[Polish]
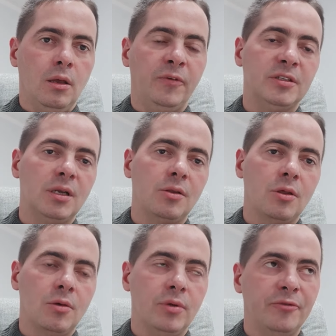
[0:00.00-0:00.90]

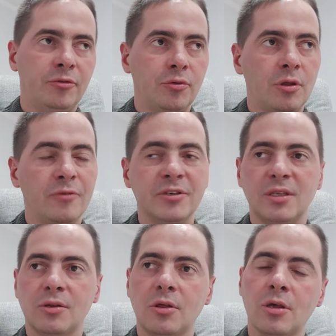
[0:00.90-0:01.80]
Wystarczy się nawrócić,
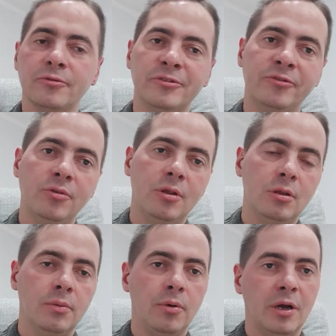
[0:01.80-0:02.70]
wystarczy się zwrócić
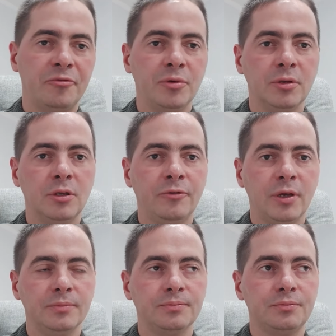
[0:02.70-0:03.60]
do Boga w modlitwie